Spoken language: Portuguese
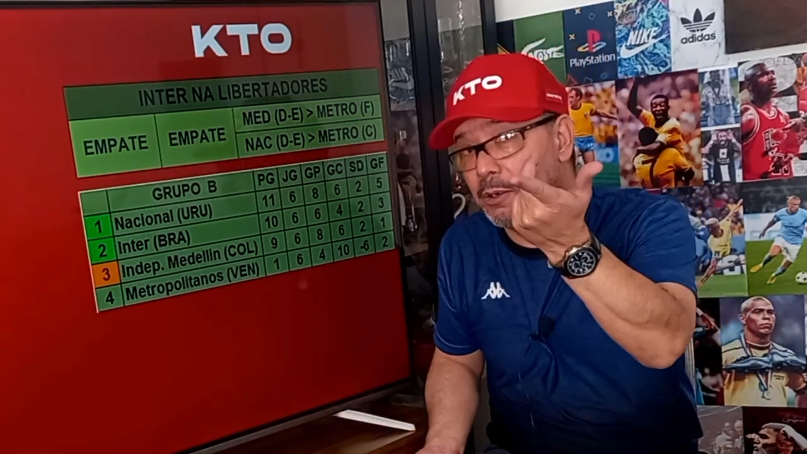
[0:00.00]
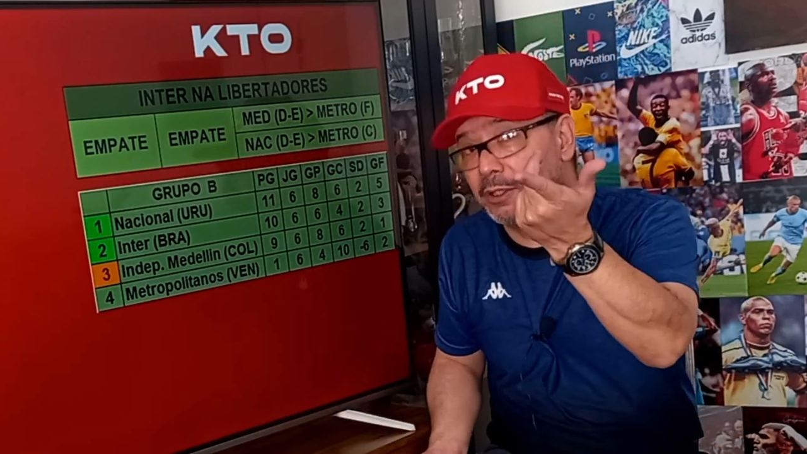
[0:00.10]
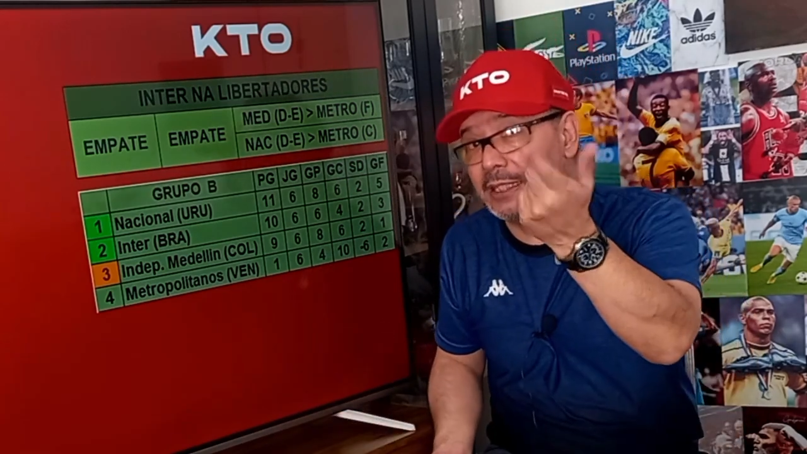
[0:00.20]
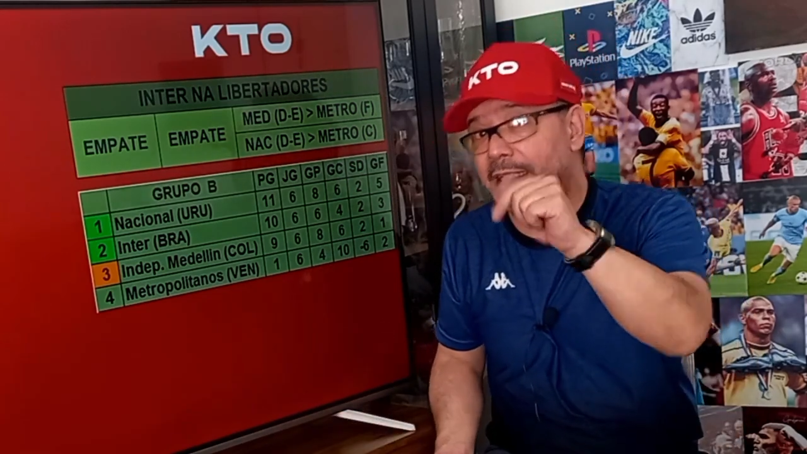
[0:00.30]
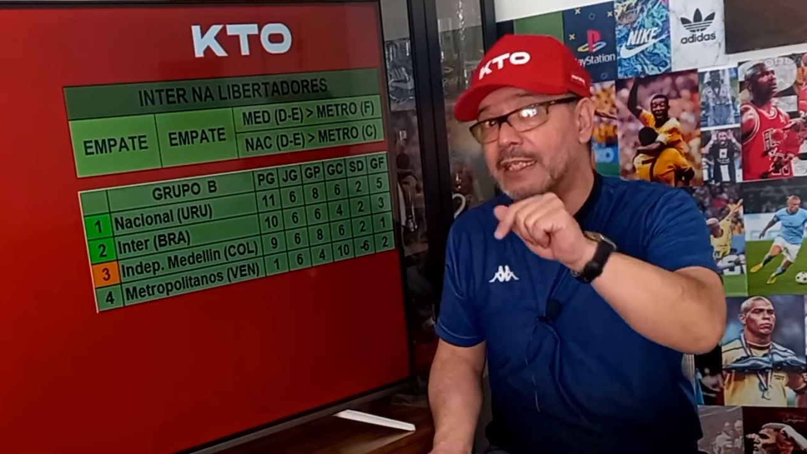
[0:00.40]

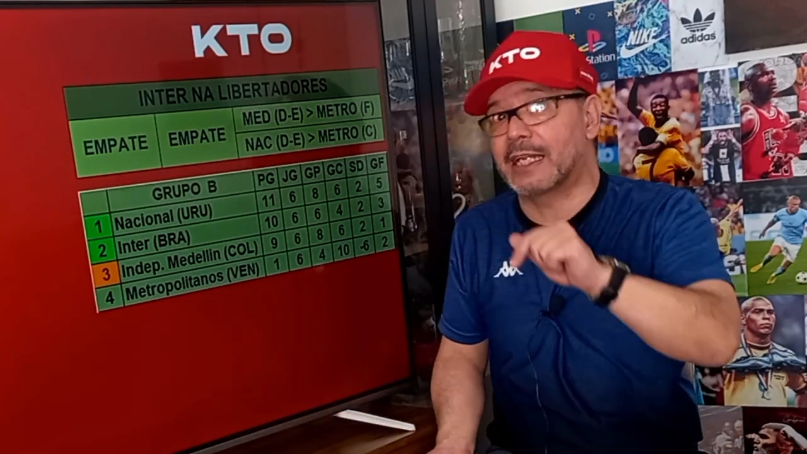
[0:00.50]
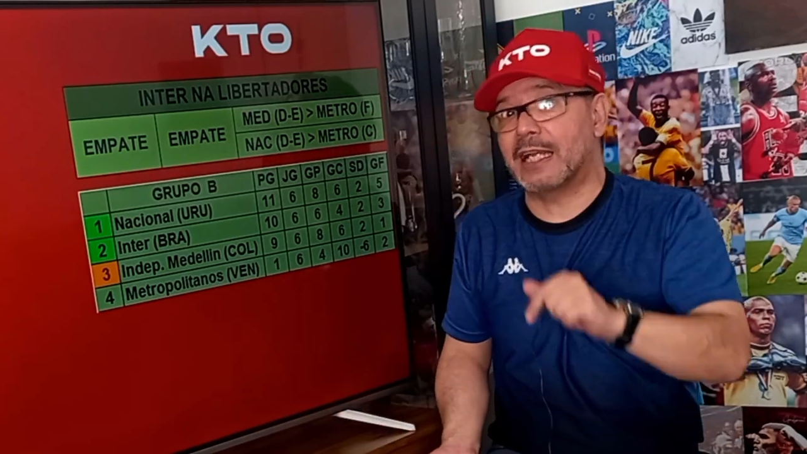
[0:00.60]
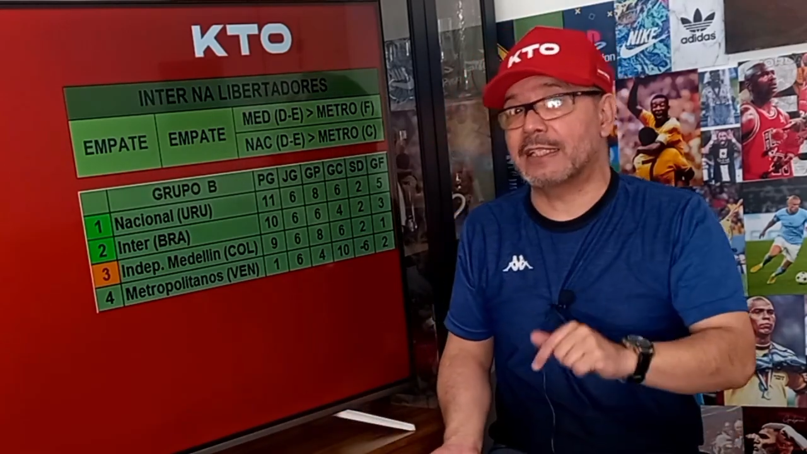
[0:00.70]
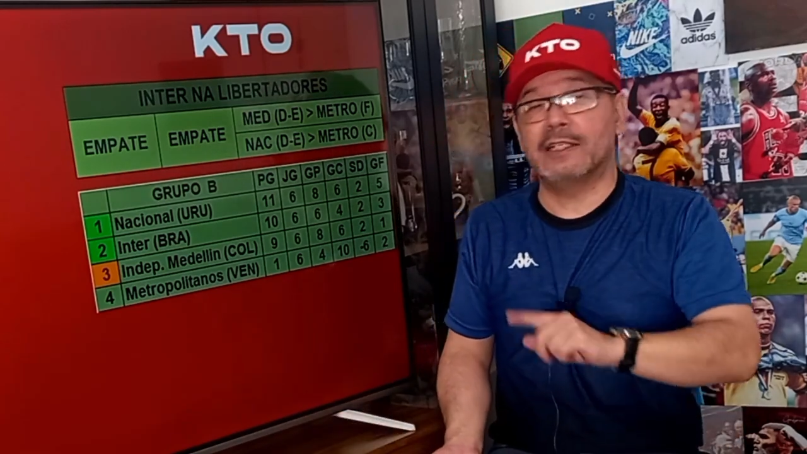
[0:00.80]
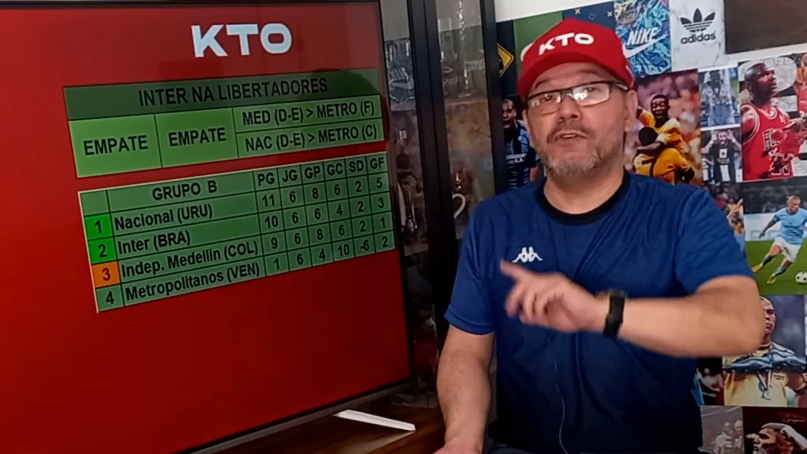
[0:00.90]
rodada em
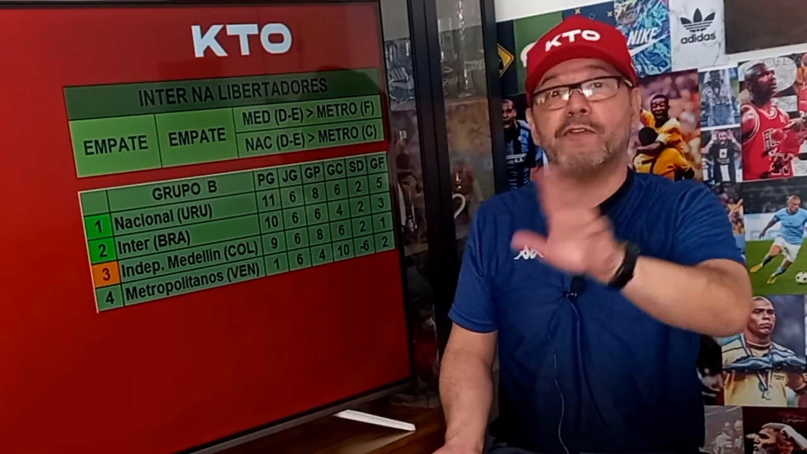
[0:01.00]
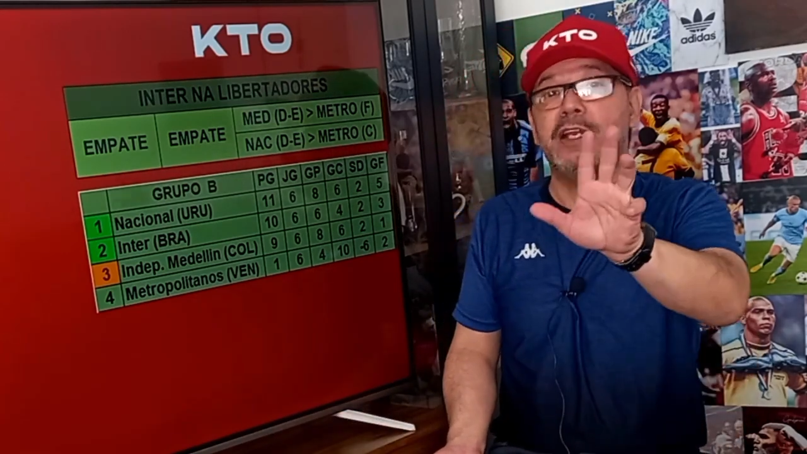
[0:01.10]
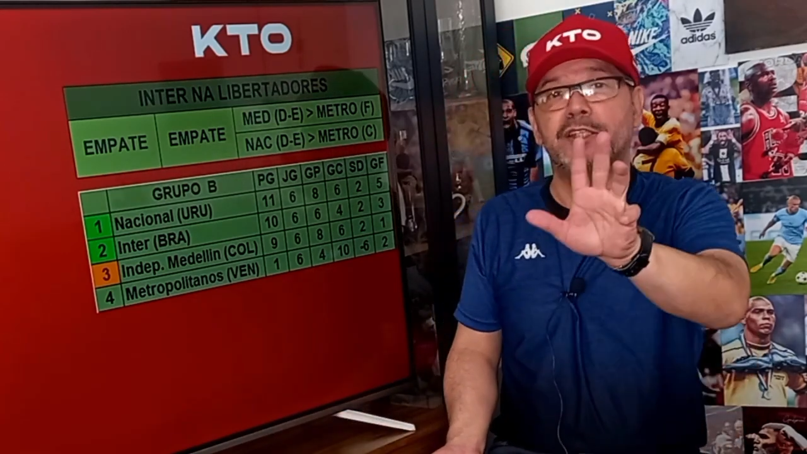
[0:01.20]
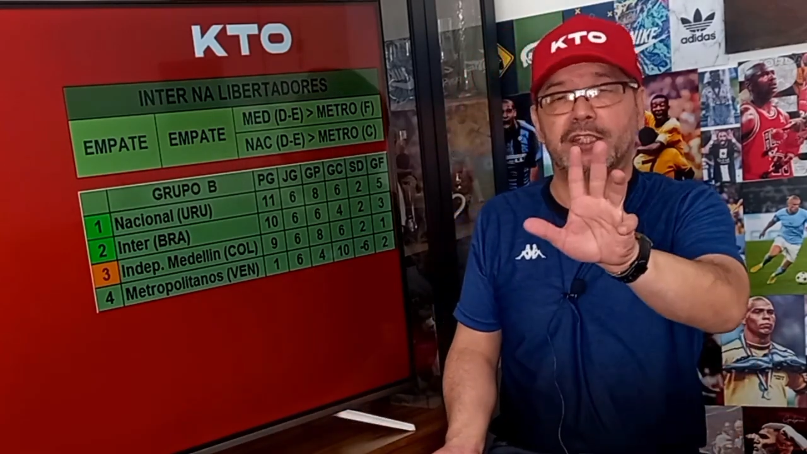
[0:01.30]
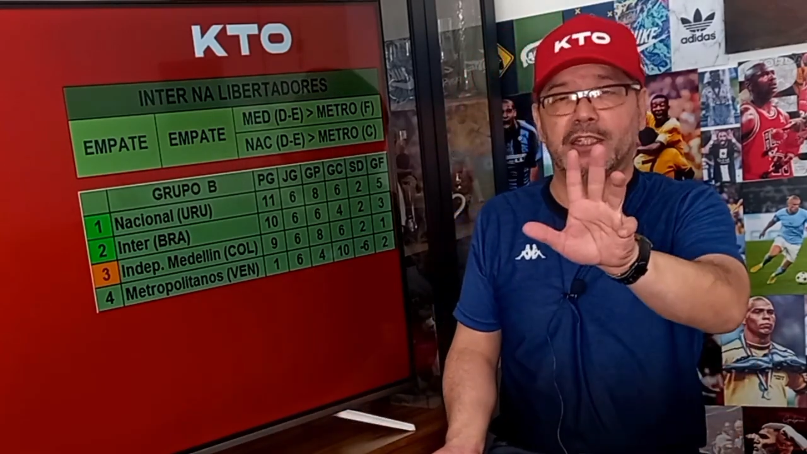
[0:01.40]
casa não
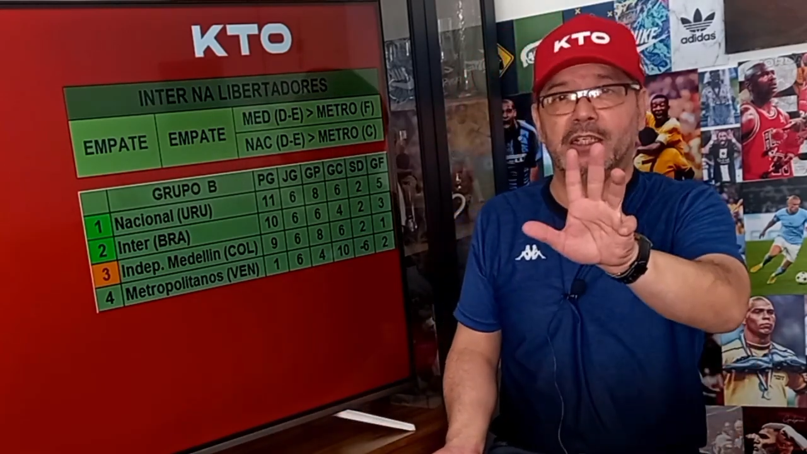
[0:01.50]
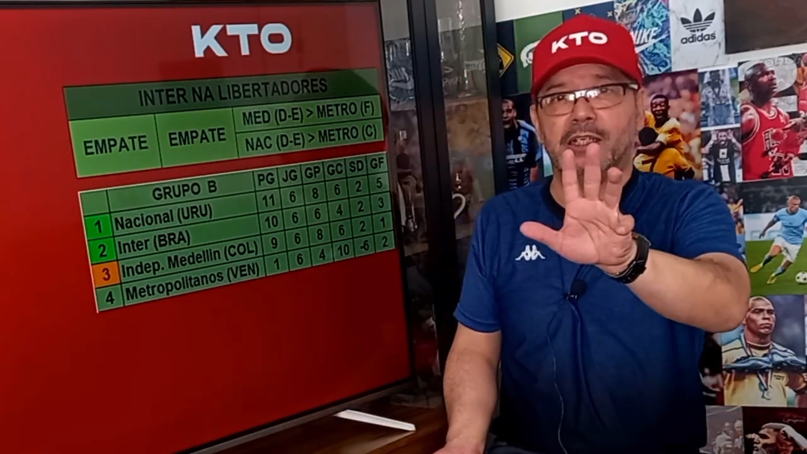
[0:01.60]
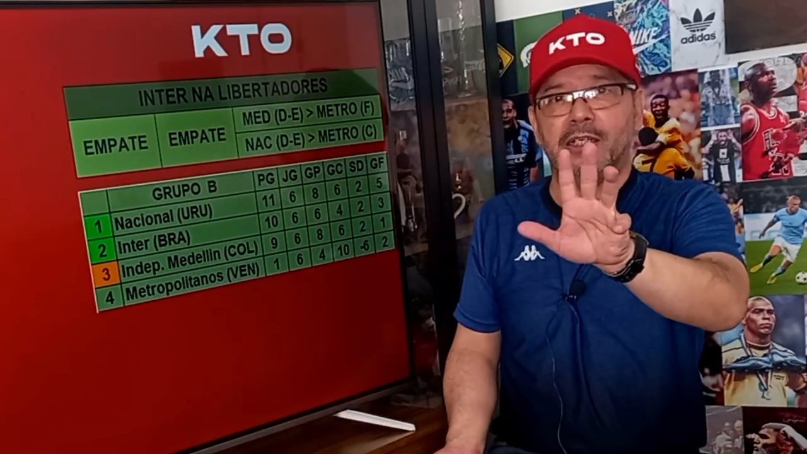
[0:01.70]
vence